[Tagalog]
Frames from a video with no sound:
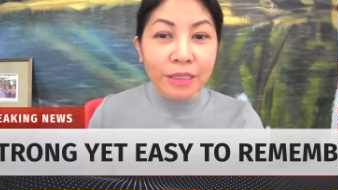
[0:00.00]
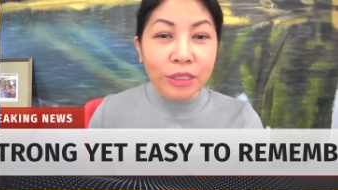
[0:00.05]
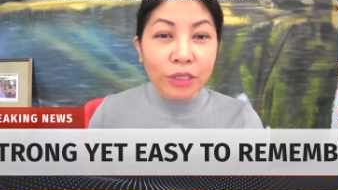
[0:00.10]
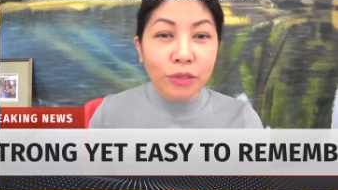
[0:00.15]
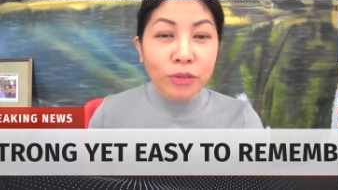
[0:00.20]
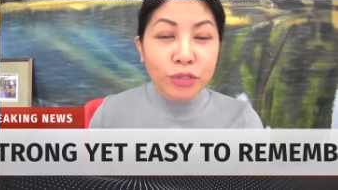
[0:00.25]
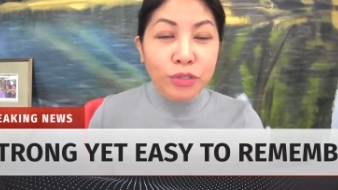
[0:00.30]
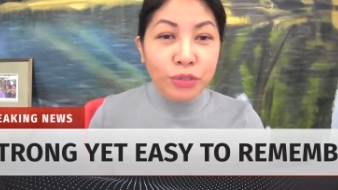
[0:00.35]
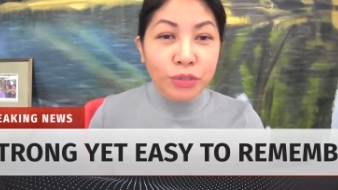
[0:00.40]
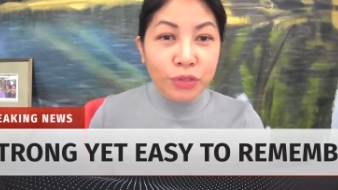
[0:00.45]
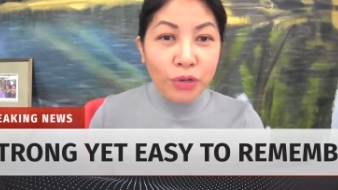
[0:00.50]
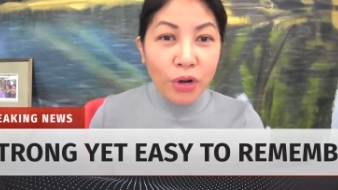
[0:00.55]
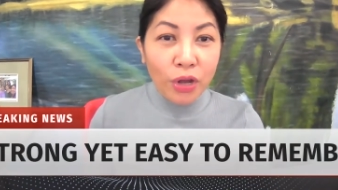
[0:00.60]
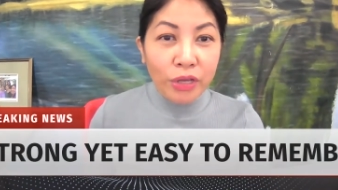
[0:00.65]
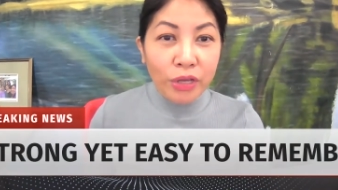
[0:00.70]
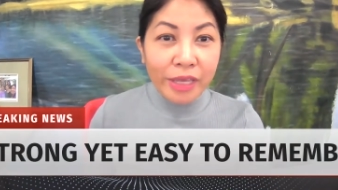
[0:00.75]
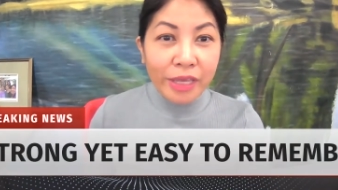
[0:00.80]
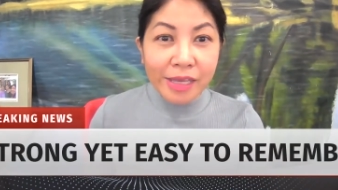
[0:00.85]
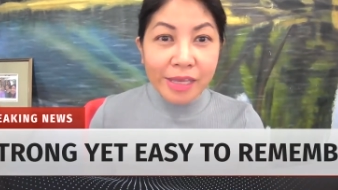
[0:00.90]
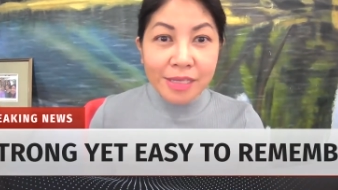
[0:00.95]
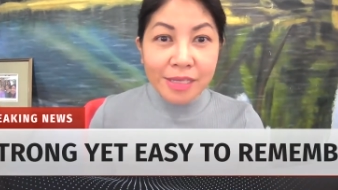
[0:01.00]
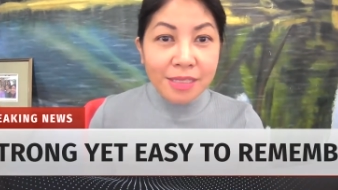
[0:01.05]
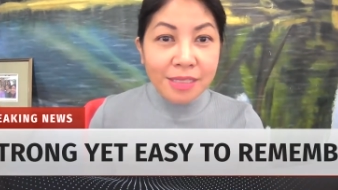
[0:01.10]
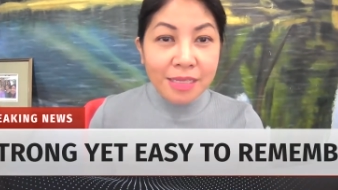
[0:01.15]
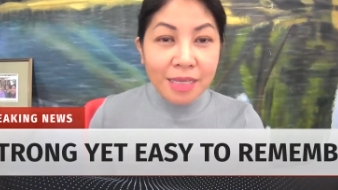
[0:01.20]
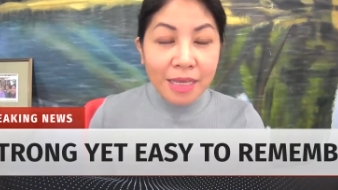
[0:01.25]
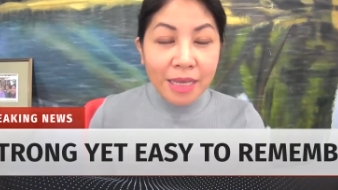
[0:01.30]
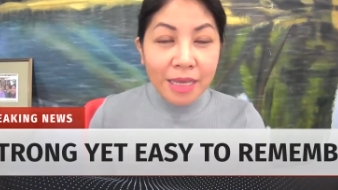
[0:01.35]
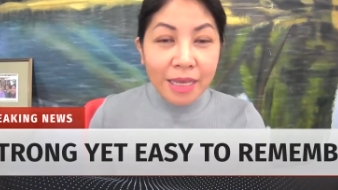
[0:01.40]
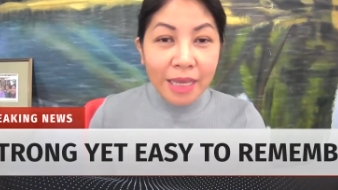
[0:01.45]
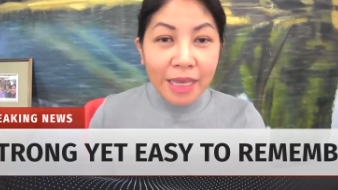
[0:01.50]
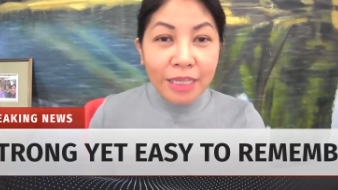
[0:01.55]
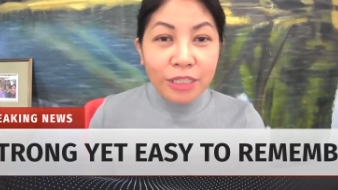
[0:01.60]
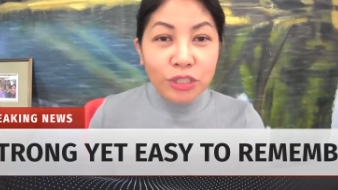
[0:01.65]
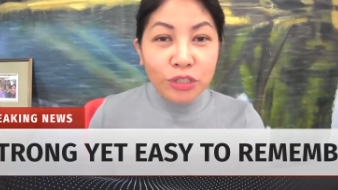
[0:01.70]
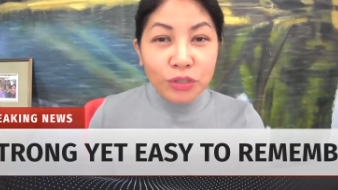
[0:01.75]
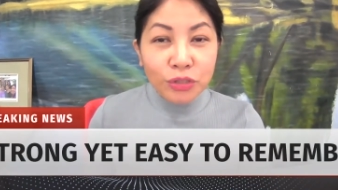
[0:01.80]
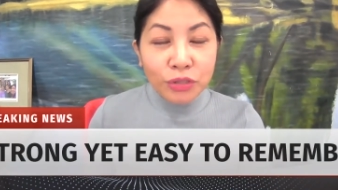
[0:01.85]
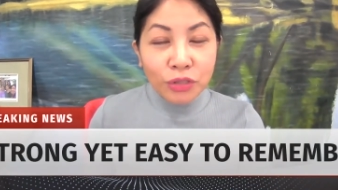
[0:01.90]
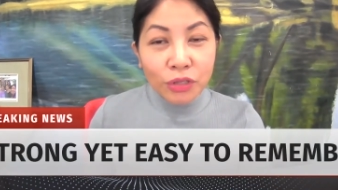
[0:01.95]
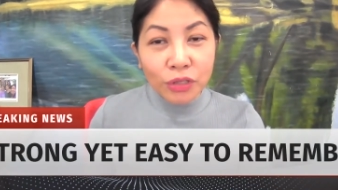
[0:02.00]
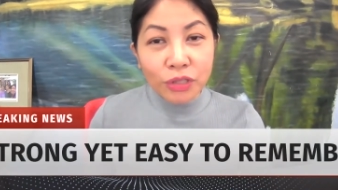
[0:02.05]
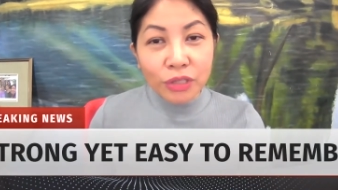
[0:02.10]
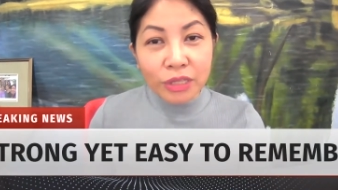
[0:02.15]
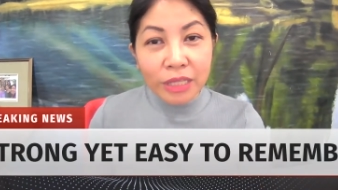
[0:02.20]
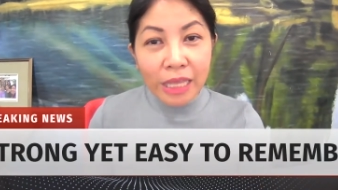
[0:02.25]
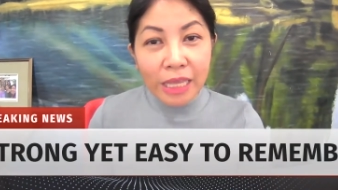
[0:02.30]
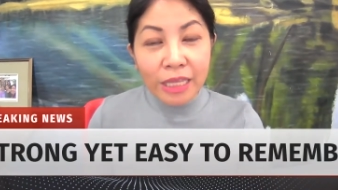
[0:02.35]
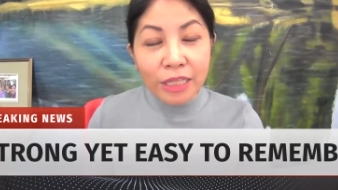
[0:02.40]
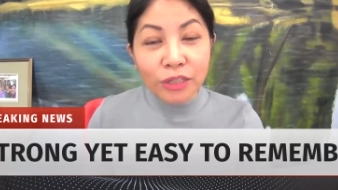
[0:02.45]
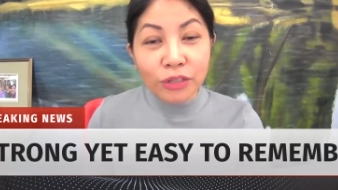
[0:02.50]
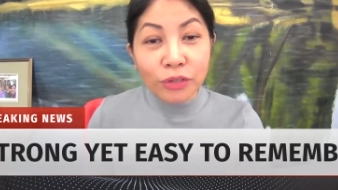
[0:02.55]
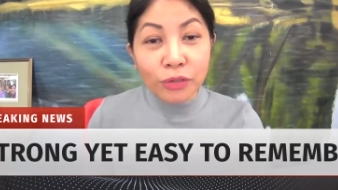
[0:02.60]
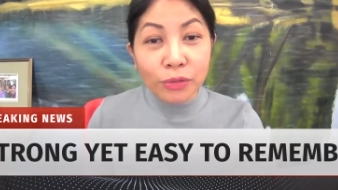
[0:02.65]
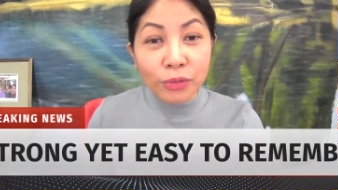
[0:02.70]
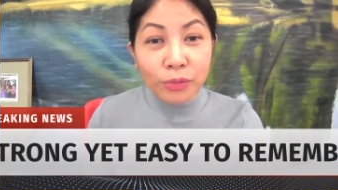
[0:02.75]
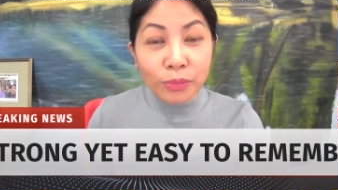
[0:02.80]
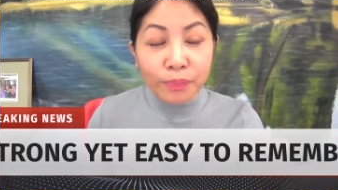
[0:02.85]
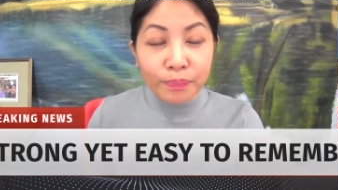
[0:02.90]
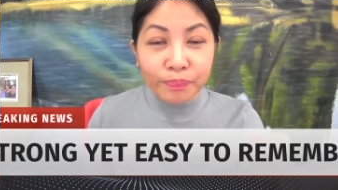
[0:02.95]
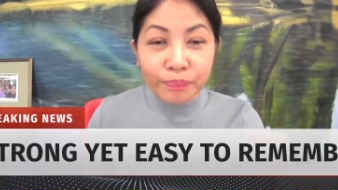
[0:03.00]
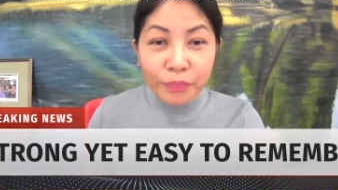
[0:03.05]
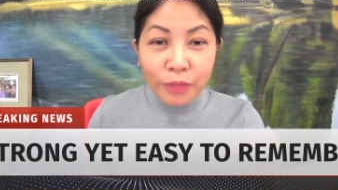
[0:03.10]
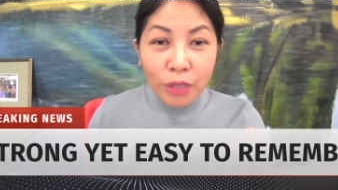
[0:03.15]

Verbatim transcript: Yung strong is, it should contain yung